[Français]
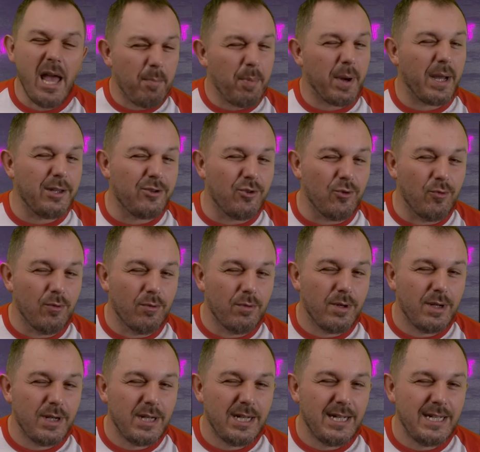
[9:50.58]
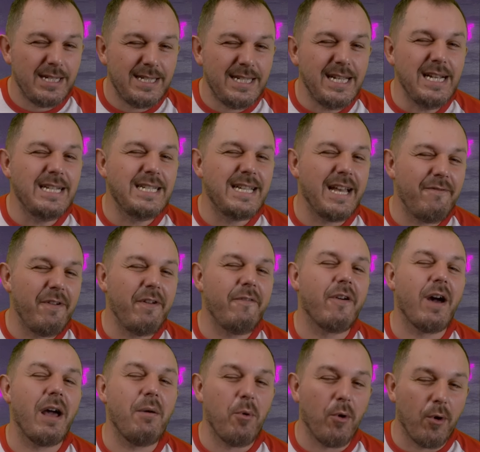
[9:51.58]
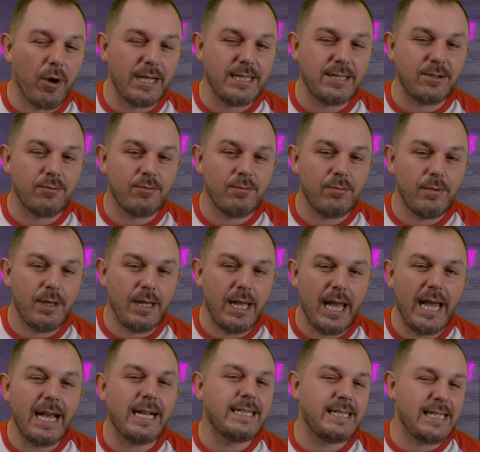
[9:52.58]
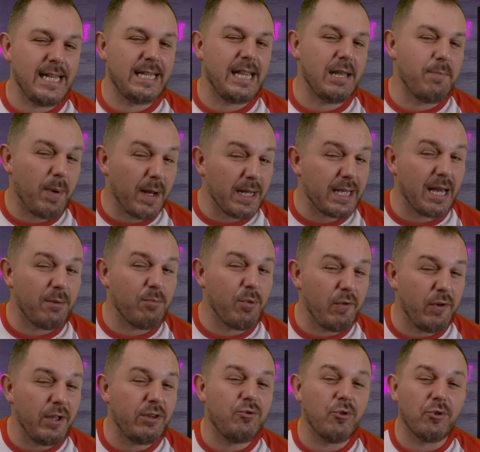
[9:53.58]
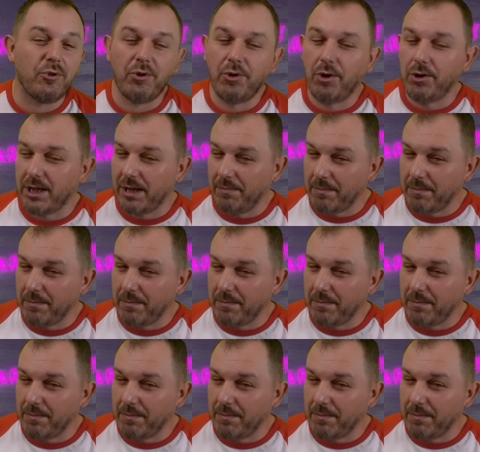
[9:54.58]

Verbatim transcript: après tout, s'ils avaient vraiment raison et que ce n'était pas qu'un mauvais tour de notre